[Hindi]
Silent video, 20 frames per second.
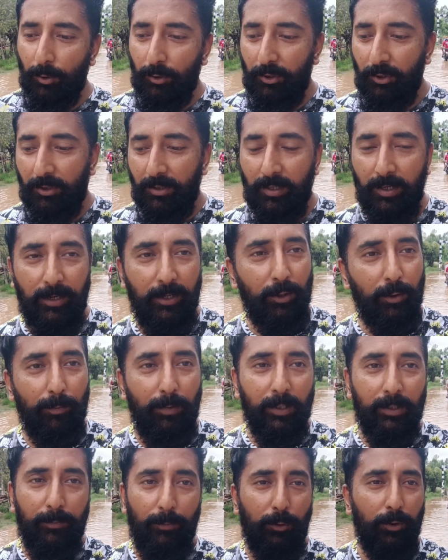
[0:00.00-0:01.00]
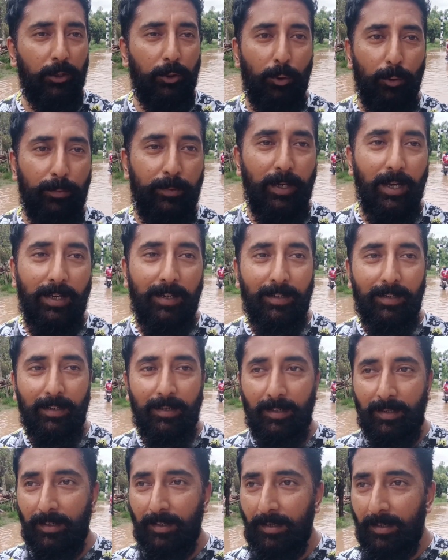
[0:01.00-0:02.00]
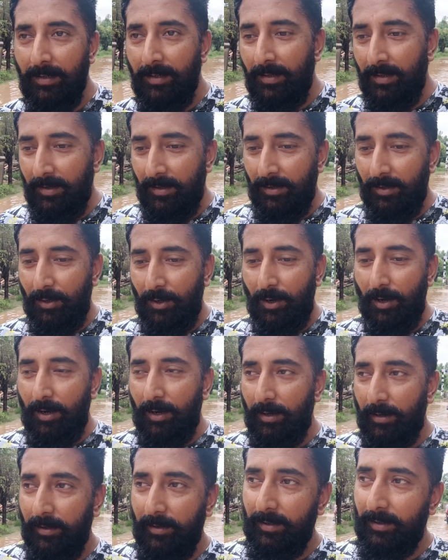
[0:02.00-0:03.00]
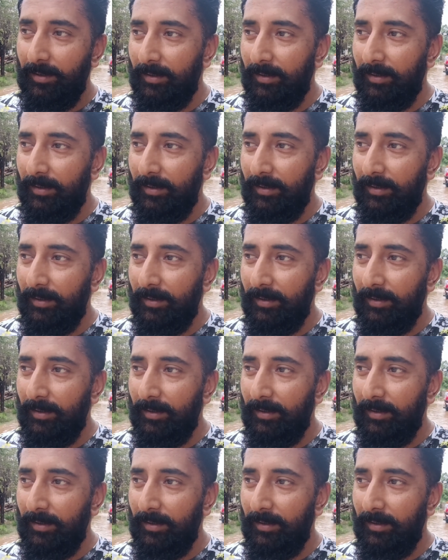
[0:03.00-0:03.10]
कोशिश करें तो बस पूरी डूब जाएगी और